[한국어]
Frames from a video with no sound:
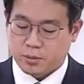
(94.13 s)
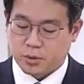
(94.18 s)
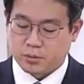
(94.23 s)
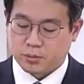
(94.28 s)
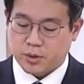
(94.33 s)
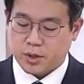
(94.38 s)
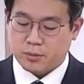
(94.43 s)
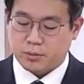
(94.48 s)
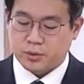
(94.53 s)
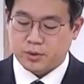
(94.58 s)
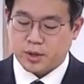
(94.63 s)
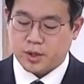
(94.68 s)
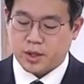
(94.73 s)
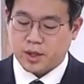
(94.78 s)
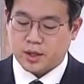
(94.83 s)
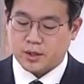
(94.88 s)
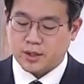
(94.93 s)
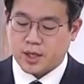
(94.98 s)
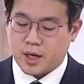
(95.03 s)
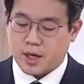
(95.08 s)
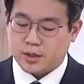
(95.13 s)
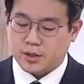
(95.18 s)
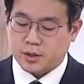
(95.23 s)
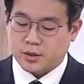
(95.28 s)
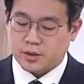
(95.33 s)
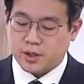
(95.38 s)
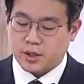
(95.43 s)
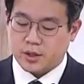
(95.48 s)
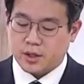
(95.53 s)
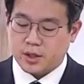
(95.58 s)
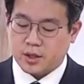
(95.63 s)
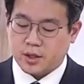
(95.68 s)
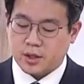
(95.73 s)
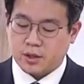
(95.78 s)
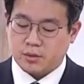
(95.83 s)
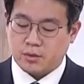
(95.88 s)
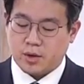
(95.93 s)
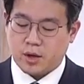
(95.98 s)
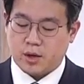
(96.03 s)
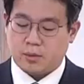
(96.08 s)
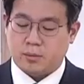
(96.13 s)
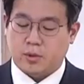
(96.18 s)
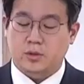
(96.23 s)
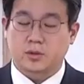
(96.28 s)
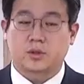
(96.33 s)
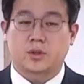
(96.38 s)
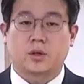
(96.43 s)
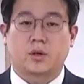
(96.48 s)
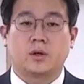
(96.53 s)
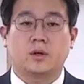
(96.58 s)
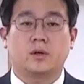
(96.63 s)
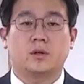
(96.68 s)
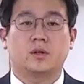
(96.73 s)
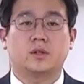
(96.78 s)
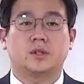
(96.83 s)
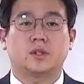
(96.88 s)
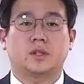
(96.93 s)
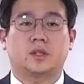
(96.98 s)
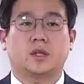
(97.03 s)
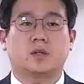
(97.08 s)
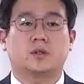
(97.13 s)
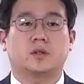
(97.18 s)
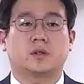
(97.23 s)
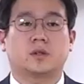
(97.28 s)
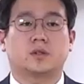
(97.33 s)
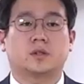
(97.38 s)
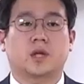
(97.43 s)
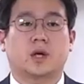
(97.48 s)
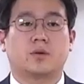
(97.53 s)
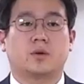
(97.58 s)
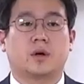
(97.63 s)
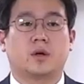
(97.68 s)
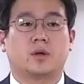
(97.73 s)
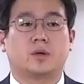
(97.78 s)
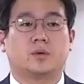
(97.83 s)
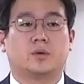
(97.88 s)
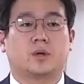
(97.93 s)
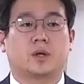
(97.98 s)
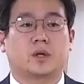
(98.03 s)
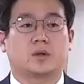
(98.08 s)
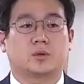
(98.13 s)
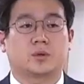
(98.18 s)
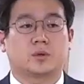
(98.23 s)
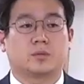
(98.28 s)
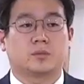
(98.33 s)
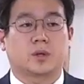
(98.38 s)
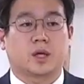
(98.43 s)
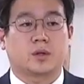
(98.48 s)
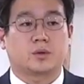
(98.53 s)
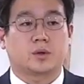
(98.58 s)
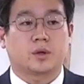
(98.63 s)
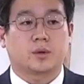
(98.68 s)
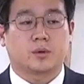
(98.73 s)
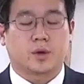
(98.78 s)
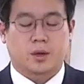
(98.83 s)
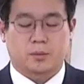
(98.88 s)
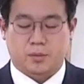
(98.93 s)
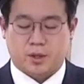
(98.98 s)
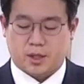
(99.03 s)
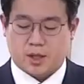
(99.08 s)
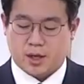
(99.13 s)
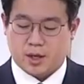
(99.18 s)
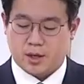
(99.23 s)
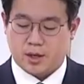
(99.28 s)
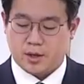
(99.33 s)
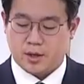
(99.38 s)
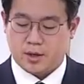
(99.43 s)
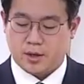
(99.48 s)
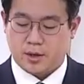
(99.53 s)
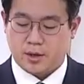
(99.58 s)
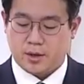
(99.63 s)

본문의 분위기가 잘 전달되기 위해 먼저 시대적인 상황을 우리가 조금 나누려고 합니다.